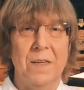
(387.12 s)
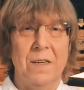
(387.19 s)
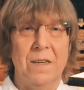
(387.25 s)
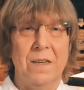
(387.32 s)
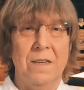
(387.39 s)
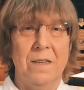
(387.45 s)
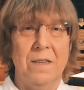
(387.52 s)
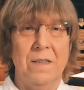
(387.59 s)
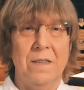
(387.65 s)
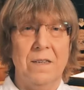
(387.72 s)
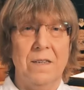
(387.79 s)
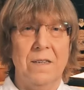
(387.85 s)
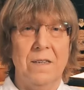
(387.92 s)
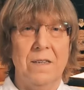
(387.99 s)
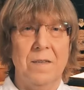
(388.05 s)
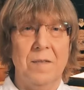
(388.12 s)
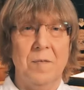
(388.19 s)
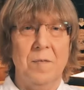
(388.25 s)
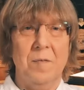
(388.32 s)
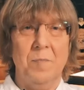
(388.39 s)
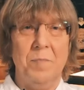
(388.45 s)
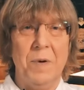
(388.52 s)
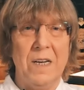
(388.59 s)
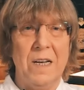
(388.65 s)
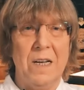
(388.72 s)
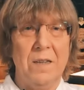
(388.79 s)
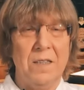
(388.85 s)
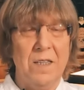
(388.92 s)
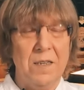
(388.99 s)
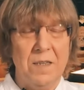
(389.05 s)

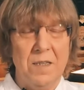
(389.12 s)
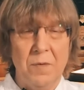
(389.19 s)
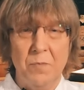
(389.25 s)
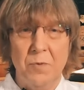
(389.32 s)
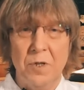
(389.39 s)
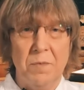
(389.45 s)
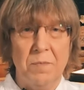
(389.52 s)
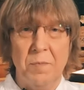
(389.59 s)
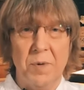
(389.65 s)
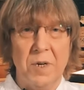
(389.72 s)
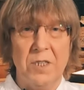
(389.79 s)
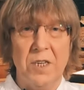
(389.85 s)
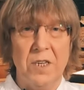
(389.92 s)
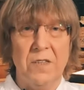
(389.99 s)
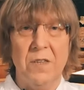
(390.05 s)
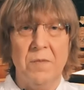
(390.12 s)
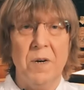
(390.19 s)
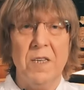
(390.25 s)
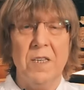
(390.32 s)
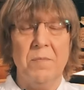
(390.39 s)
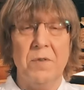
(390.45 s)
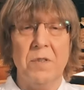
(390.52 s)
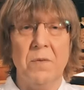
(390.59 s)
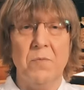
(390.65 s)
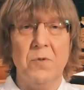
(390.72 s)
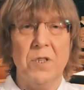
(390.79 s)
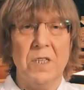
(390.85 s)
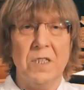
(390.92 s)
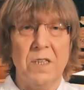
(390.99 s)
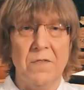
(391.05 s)
Пока не будем обращать внимание, потому
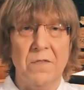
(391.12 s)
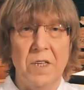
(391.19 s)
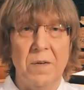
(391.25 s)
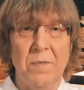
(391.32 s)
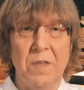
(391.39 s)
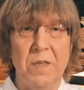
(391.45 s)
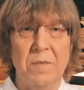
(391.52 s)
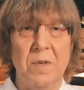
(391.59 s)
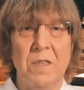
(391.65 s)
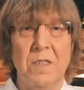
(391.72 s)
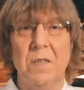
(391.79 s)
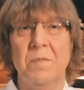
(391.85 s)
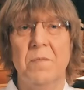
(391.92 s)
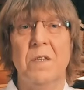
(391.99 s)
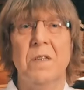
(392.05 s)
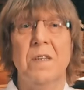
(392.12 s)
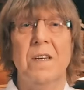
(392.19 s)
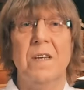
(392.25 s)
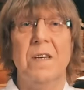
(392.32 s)
что со временем, если мы